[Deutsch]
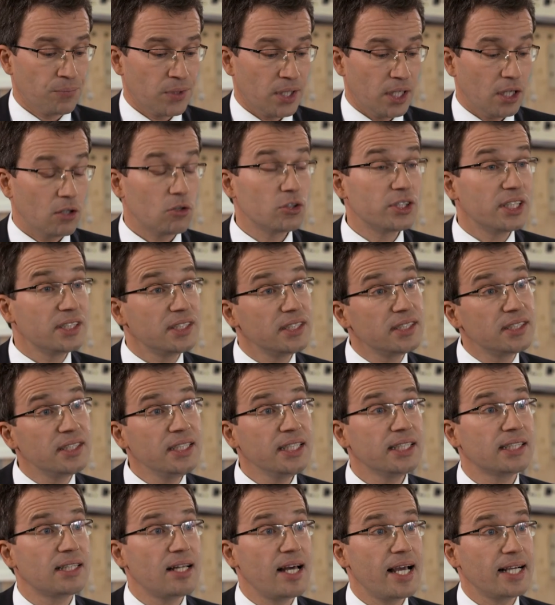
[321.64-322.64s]
Ah, und es ist
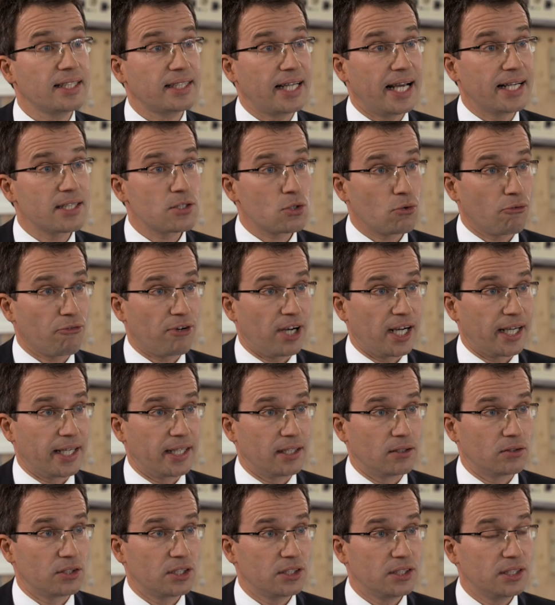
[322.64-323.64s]
nicht leicht
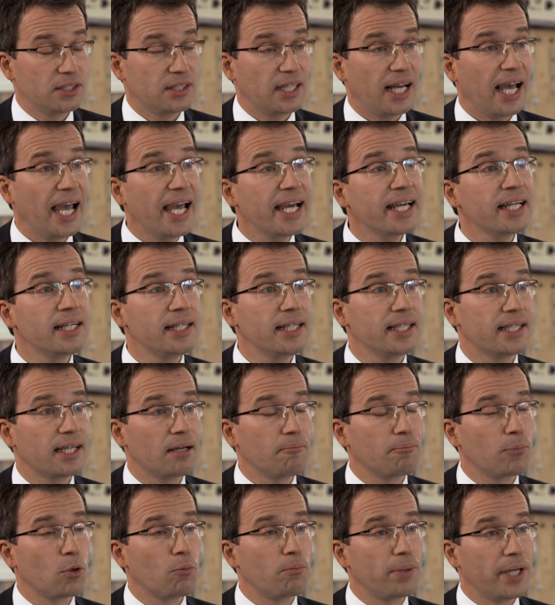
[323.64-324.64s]
einzufangen. Und es ist eigentlich
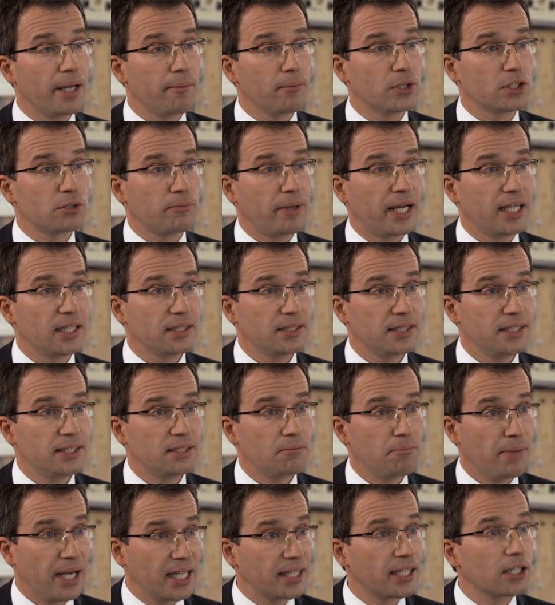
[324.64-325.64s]
ein Problem aus meiner Sicht
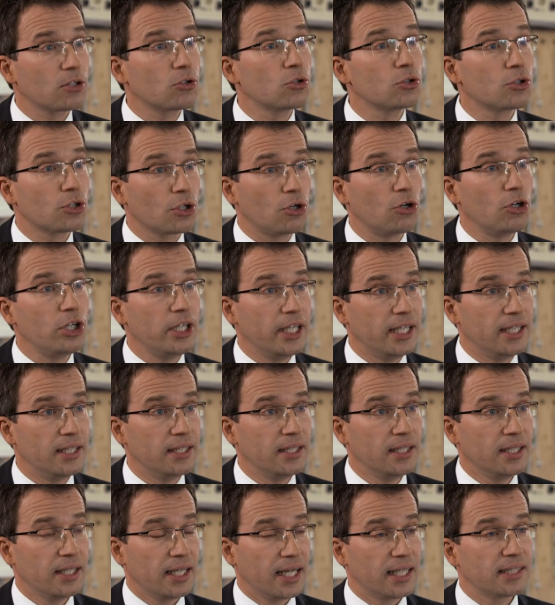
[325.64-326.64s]
mehr der Kontrolle
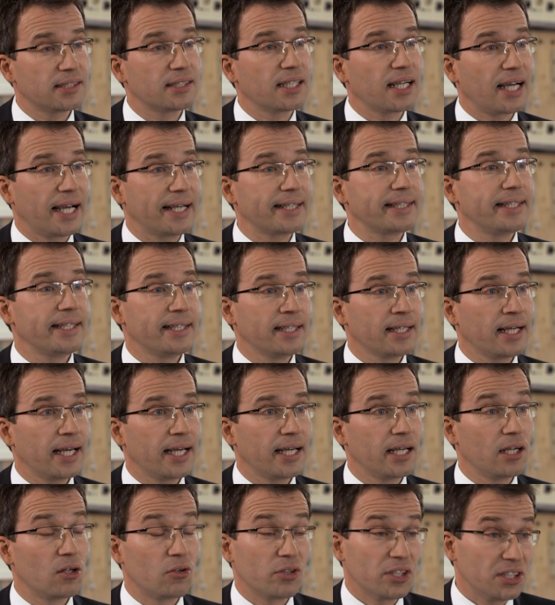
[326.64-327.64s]
als der rechtlichen
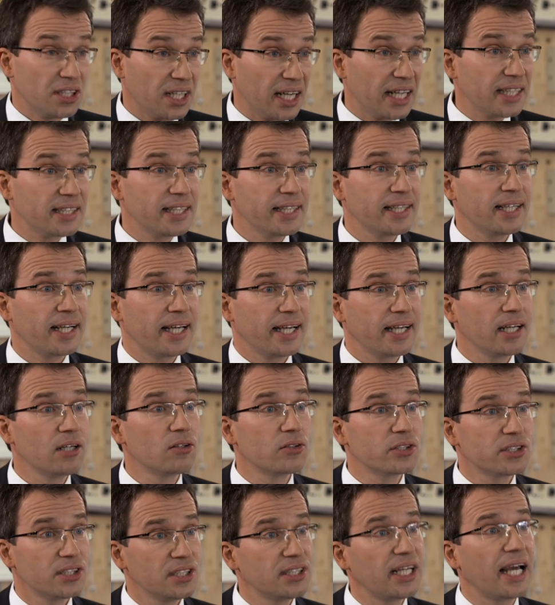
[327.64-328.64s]
Regelungen. Die rechtlichen
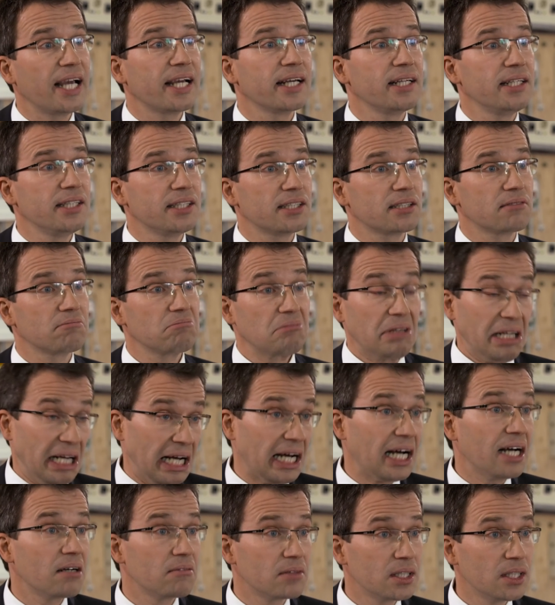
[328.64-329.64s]
Regelungen sind eigentlich
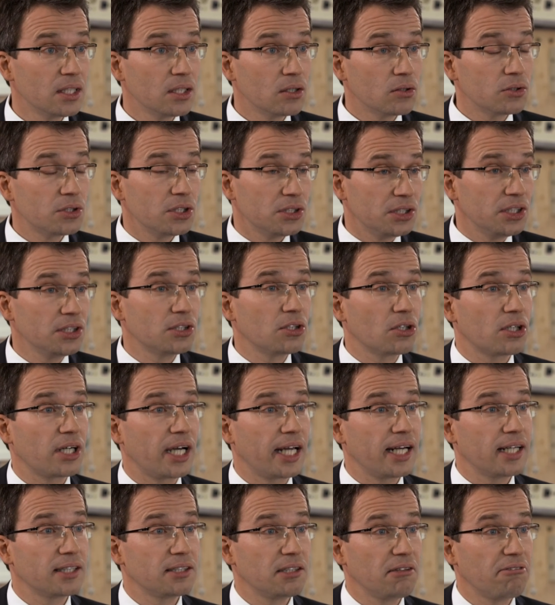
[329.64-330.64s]
klar, und die sind auch
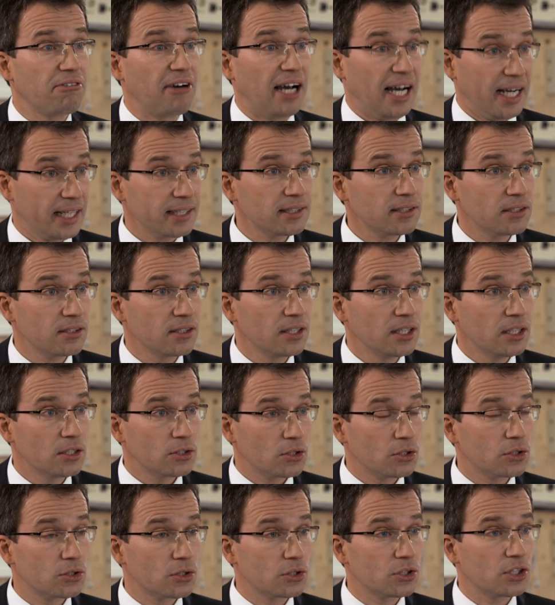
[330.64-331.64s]
relativ hart
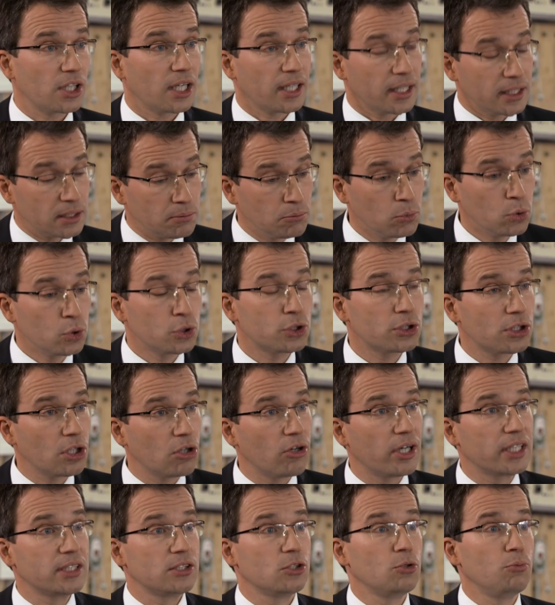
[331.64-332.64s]
sozusagen. Es muss der
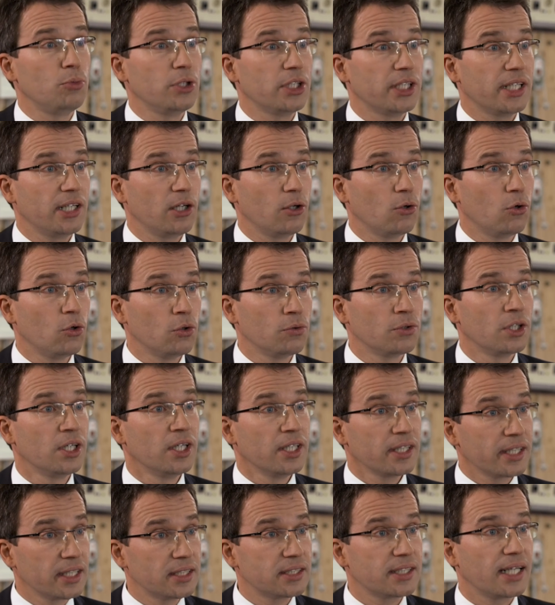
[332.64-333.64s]
ortsübliche Lohn
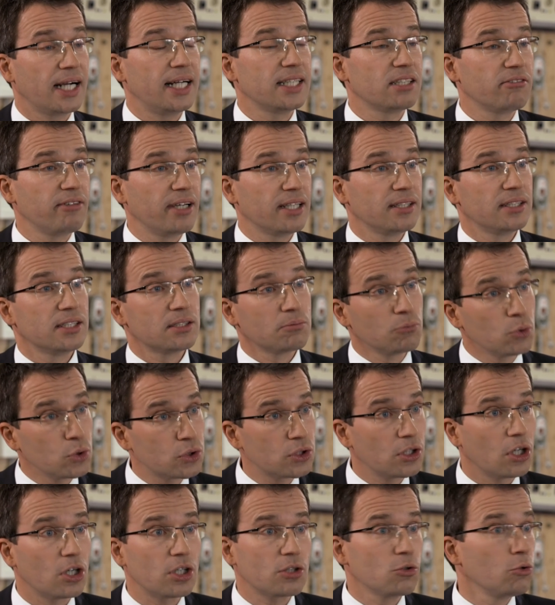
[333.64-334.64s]
gezahlt werden, es
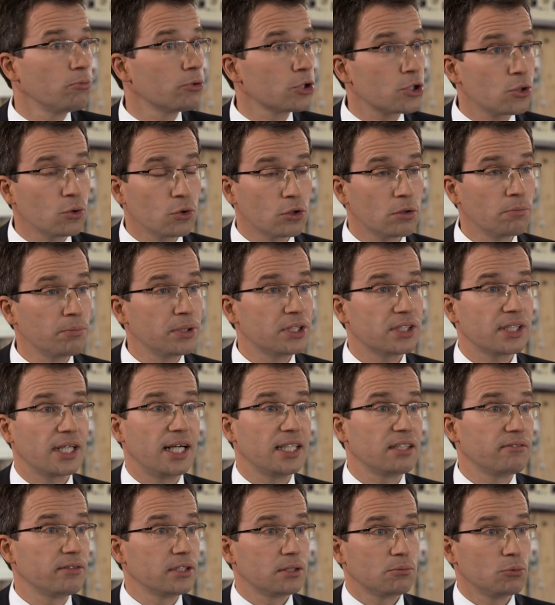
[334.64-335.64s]
muss auch Überstunden
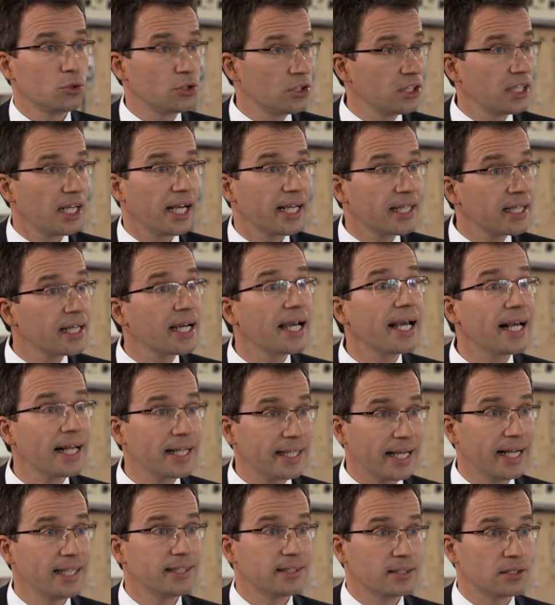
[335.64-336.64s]
bezahlt werden, es müssen die gleichen Regeln
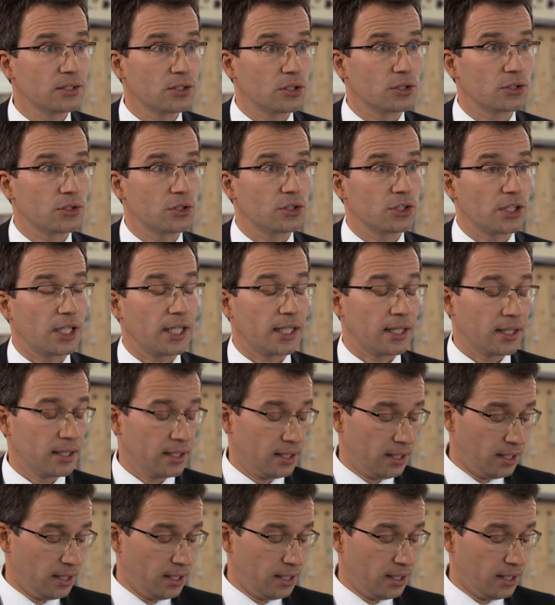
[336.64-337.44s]
gelten sozusagen.